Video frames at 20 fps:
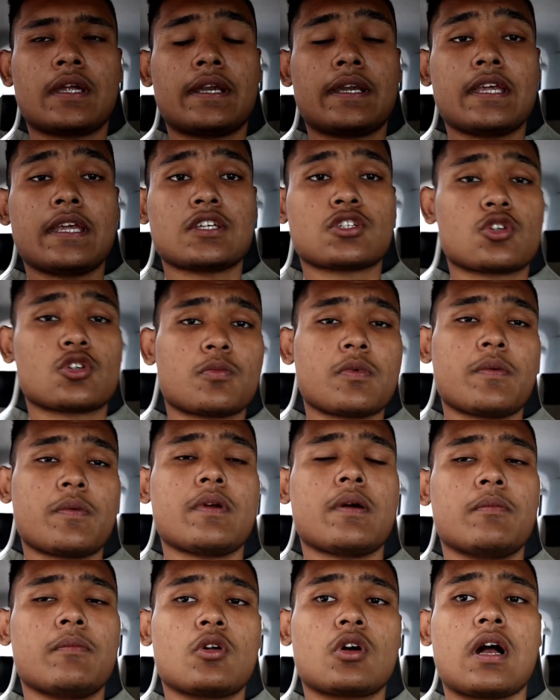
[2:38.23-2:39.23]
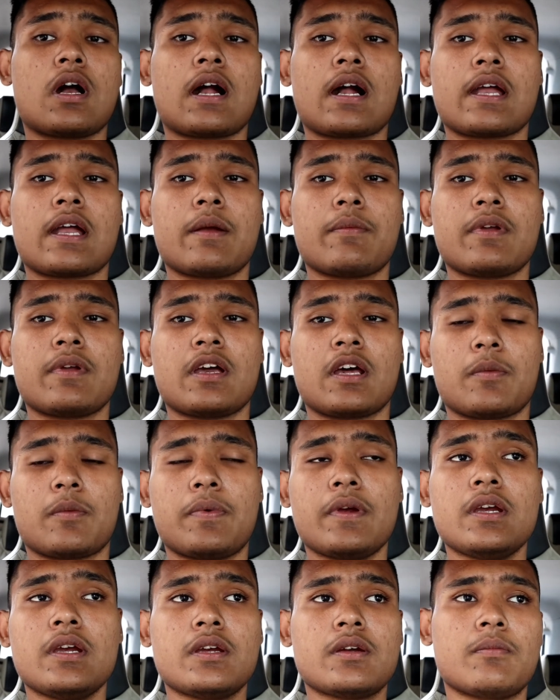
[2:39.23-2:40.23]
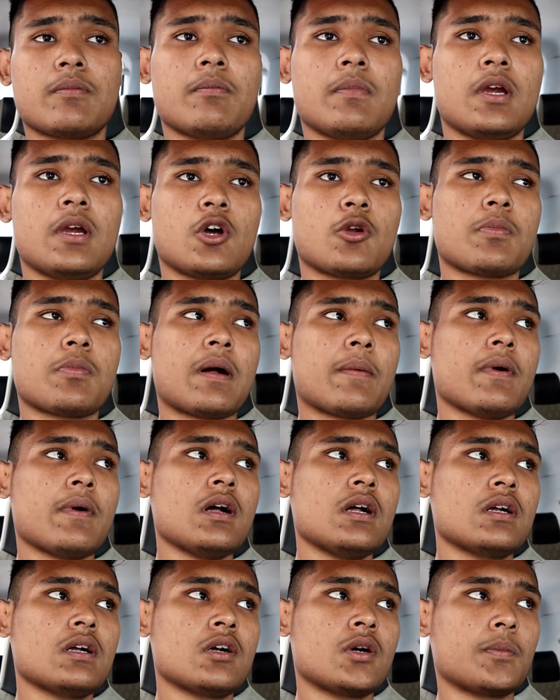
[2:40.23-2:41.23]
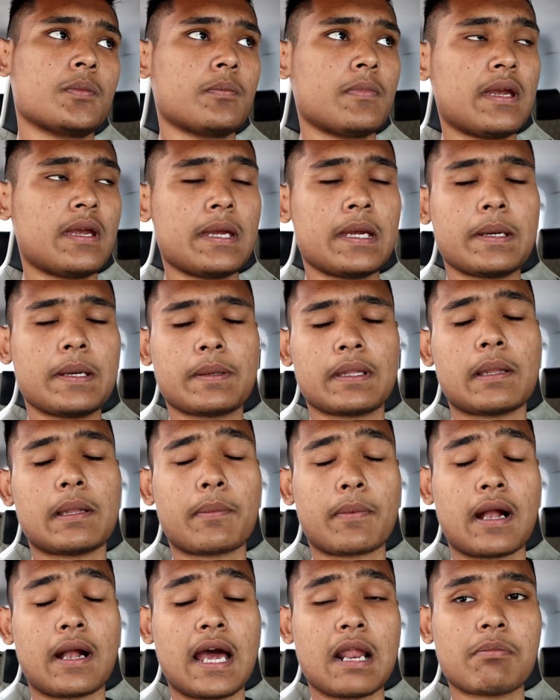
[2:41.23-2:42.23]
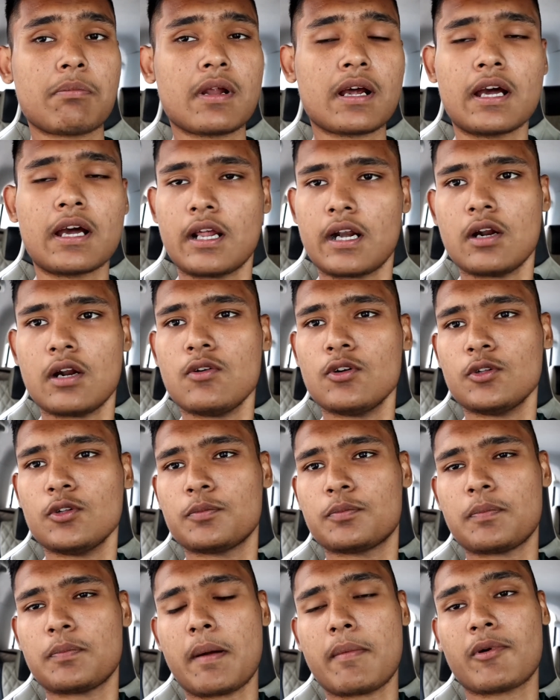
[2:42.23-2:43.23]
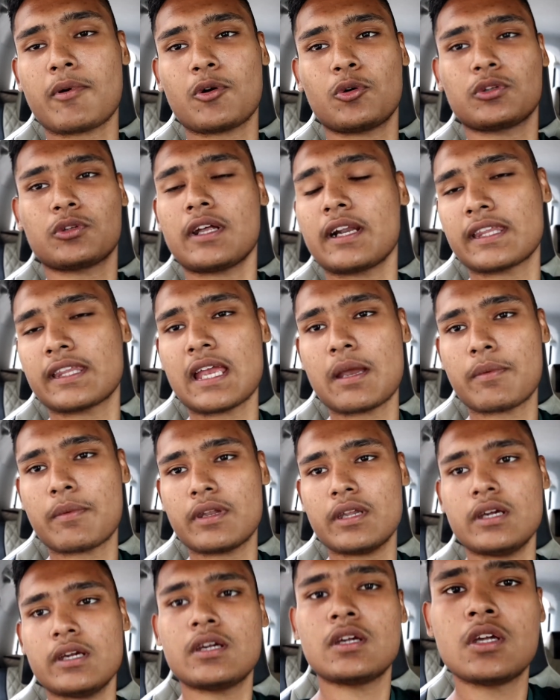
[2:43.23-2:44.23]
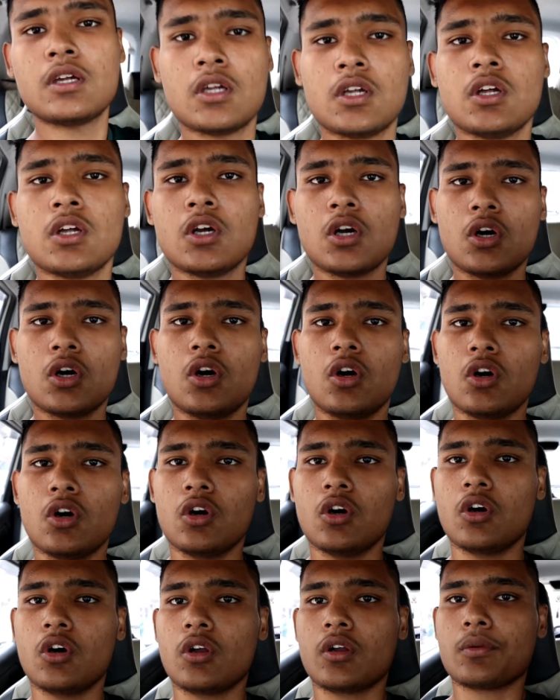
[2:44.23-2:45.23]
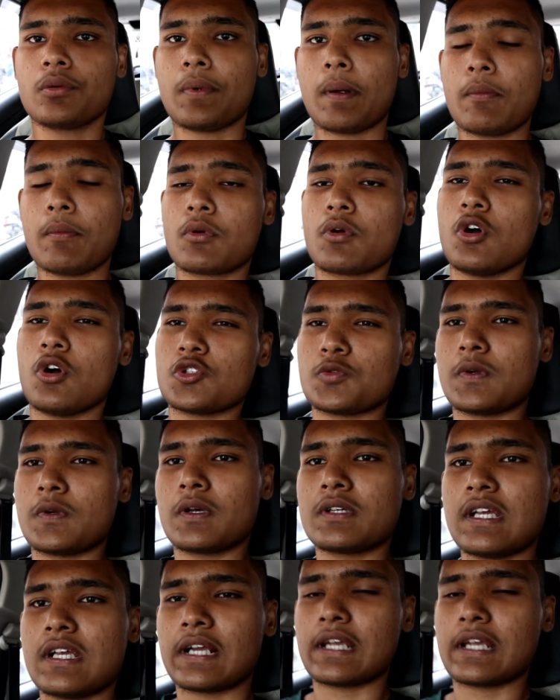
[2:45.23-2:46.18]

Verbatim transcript: एंड ये सो में भी हम लोग आ गए हैं अभी घर पे मैं और पापा मैं मतलब कार पार्क कर रहा हूँ पापा को उतार दिया मैंने और हम लोग हॉस्पिटल में